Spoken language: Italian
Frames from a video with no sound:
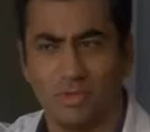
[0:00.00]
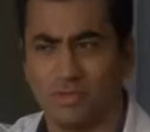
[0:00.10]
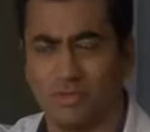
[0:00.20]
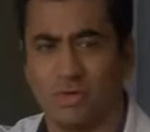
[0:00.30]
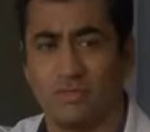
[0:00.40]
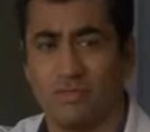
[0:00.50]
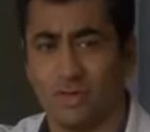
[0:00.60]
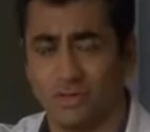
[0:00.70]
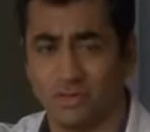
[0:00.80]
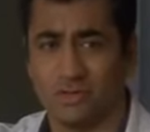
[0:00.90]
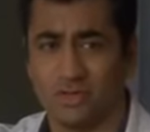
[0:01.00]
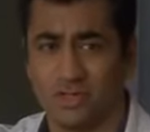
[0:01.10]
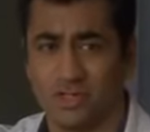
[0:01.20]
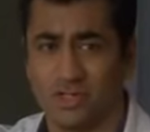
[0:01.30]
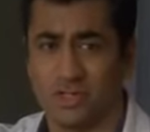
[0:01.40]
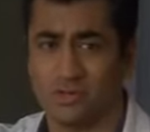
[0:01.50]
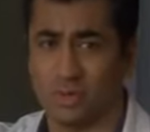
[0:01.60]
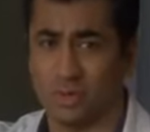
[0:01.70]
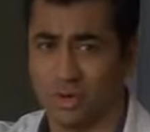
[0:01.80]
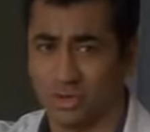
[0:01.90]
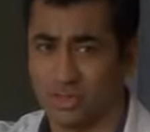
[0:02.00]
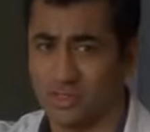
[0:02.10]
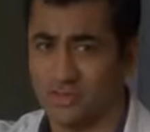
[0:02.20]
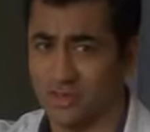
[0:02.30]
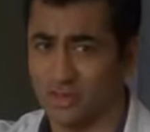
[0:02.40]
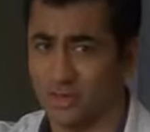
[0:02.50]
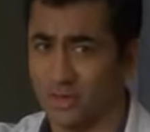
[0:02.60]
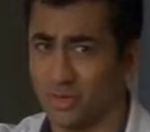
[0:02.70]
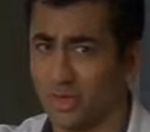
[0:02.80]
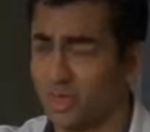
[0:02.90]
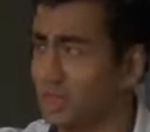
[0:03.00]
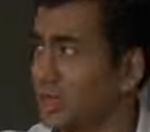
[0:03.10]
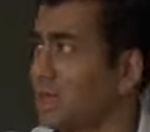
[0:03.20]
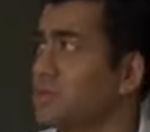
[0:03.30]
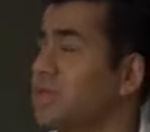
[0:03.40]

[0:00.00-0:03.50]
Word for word: Fa i mobili da sola. Vuoi che lasci il suo lavoro perché si sente debole?